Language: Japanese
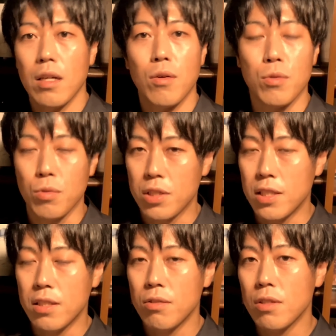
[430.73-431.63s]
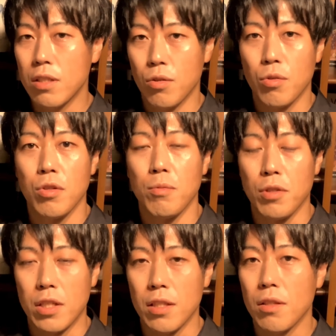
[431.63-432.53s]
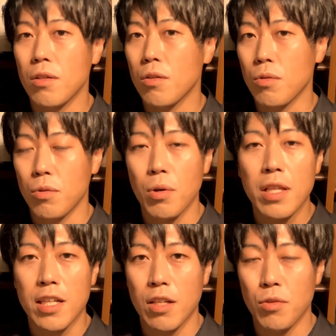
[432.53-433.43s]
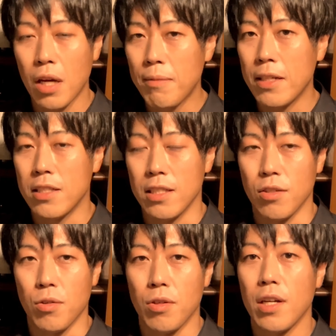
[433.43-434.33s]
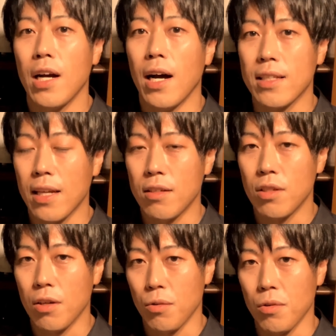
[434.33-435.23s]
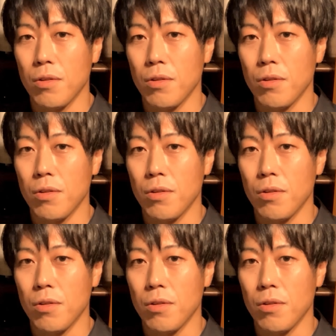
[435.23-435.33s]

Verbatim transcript: 本当思春期の子供にどれだけのダメージを与えるだろ